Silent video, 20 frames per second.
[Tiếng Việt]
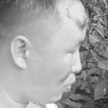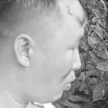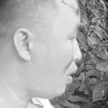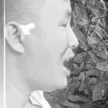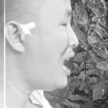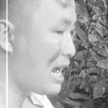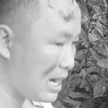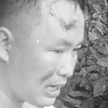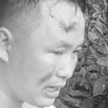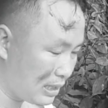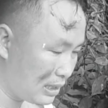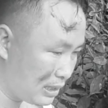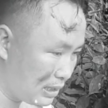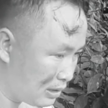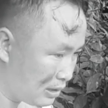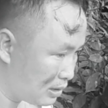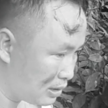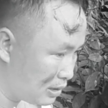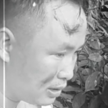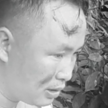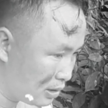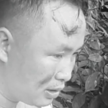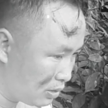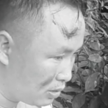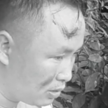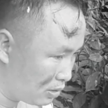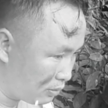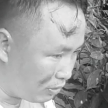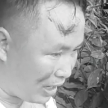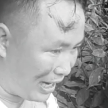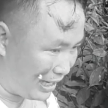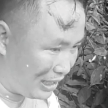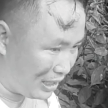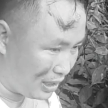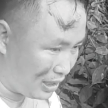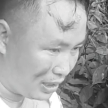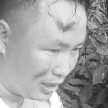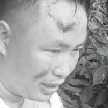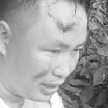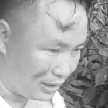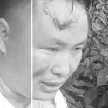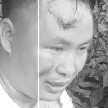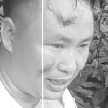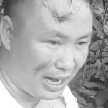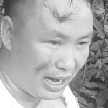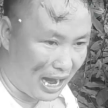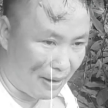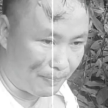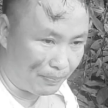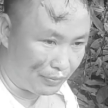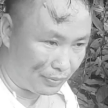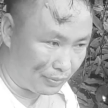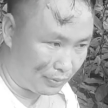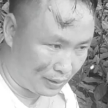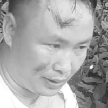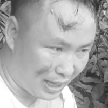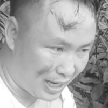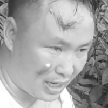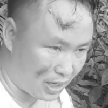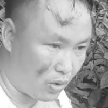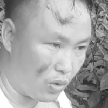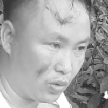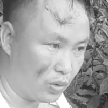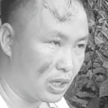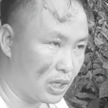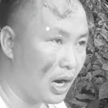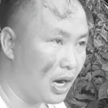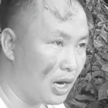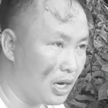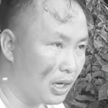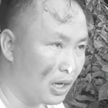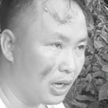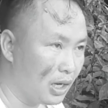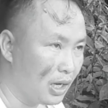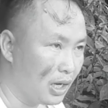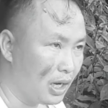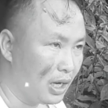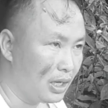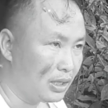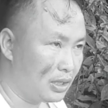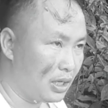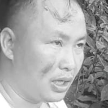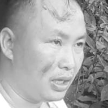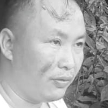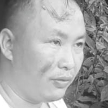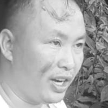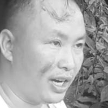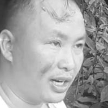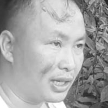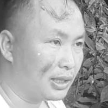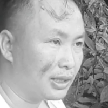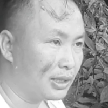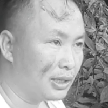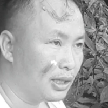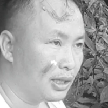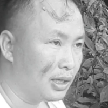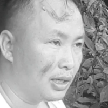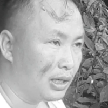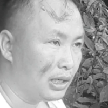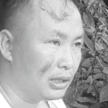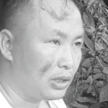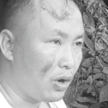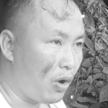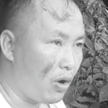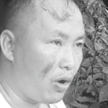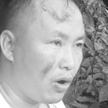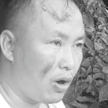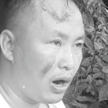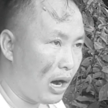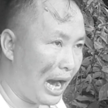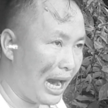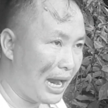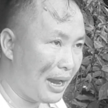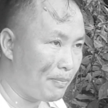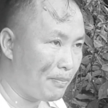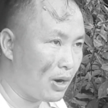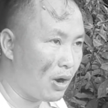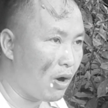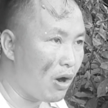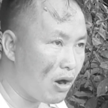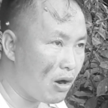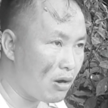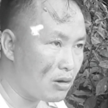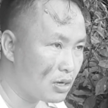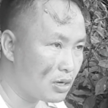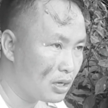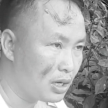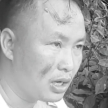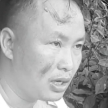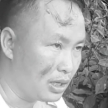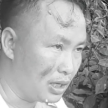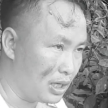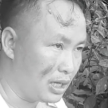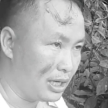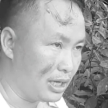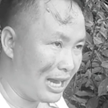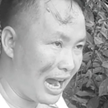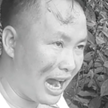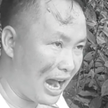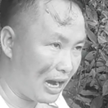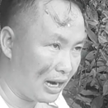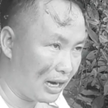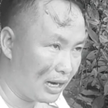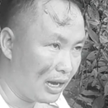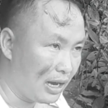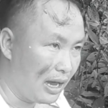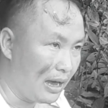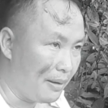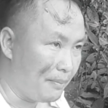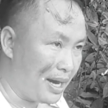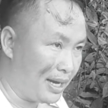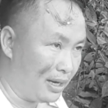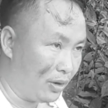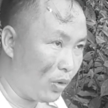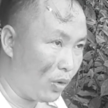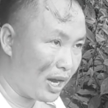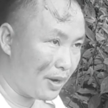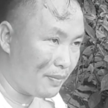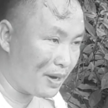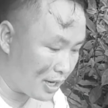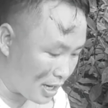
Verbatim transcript: quá phải đi làm cái hồ sơ xin việc cho em nó ở nhà mình nuôi mới